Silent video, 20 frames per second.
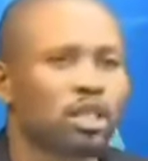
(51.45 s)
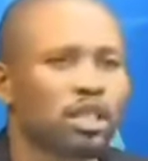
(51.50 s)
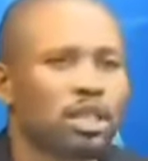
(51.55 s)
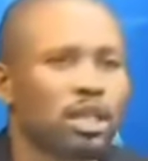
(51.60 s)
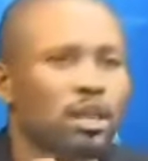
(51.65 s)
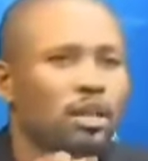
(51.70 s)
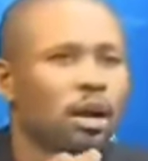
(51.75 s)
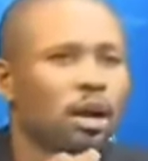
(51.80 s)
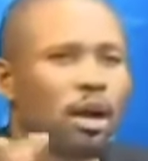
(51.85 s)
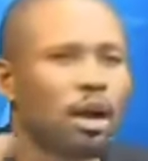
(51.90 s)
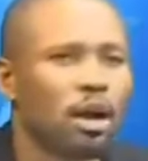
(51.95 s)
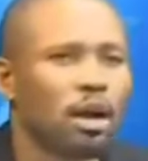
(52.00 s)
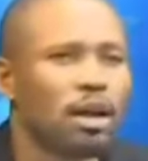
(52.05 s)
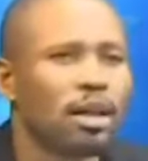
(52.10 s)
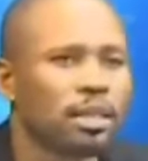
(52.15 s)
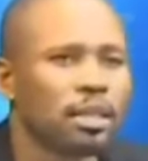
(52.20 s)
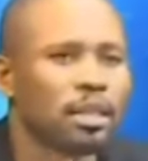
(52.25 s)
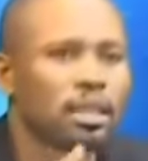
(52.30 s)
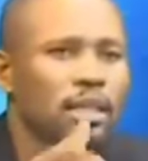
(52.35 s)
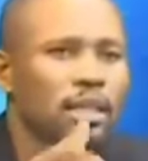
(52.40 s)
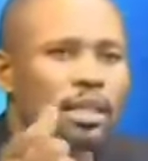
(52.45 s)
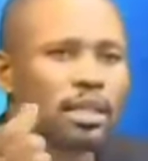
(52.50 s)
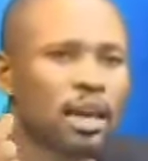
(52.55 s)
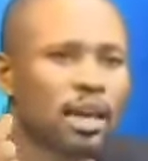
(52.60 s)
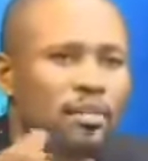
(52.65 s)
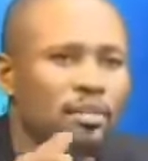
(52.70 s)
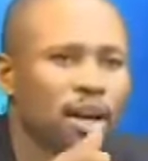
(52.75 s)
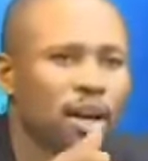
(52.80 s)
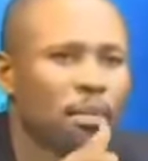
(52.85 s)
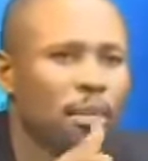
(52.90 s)
Si c'était si
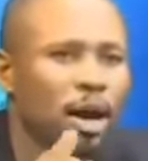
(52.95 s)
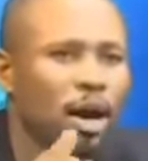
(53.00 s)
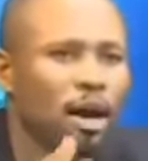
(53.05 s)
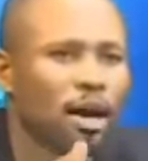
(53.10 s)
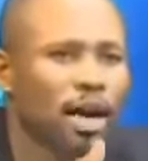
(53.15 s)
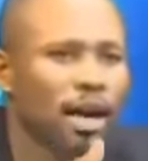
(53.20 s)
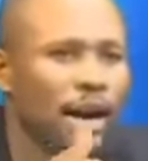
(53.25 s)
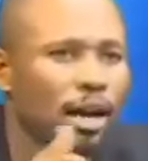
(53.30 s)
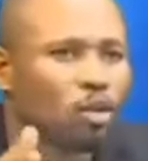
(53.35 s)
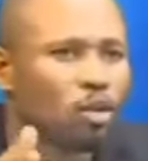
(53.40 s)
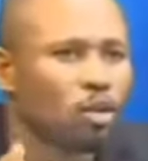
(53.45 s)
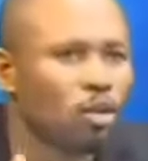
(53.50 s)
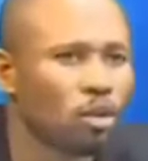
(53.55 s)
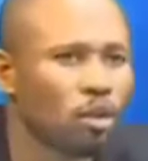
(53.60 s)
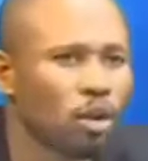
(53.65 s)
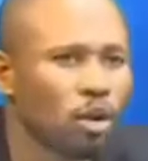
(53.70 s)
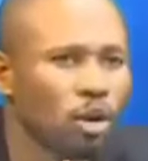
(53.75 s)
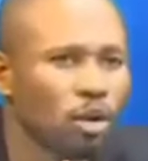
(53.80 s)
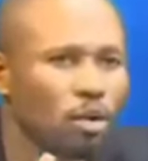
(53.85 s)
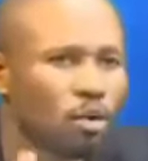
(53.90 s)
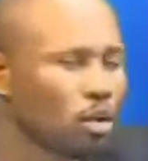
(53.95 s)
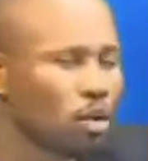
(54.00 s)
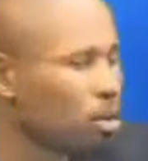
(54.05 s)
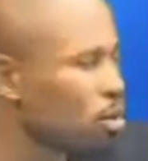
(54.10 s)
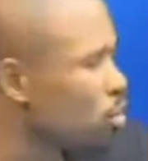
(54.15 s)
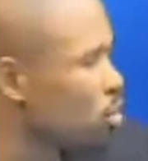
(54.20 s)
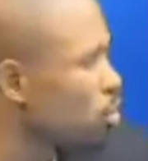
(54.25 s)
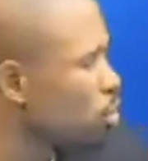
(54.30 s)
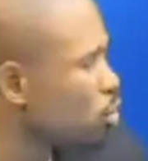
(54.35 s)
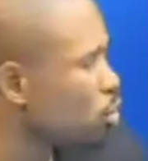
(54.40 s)
vraiment un gars de,
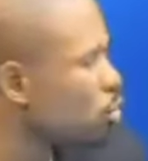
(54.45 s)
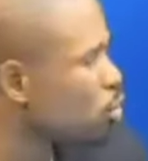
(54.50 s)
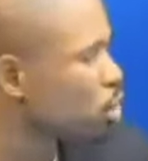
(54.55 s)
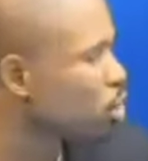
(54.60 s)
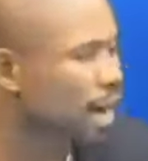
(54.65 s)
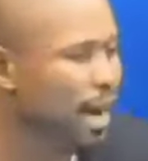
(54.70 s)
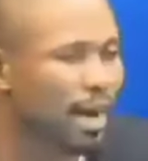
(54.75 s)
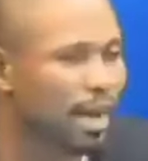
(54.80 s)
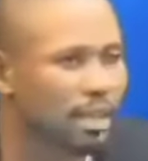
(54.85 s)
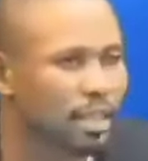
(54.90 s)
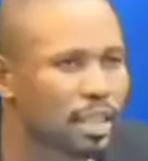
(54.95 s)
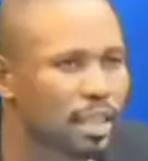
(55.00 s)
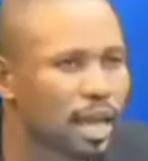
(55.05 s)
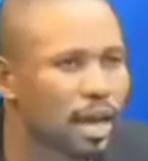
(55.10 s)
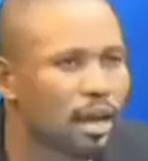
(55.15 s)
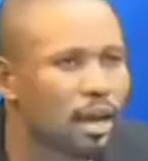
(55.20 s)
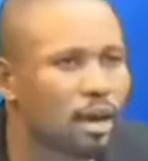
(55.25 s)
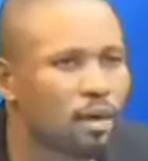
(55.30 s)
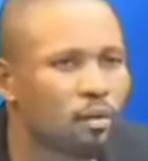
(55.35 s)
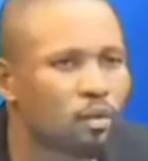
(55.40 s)
du quartier,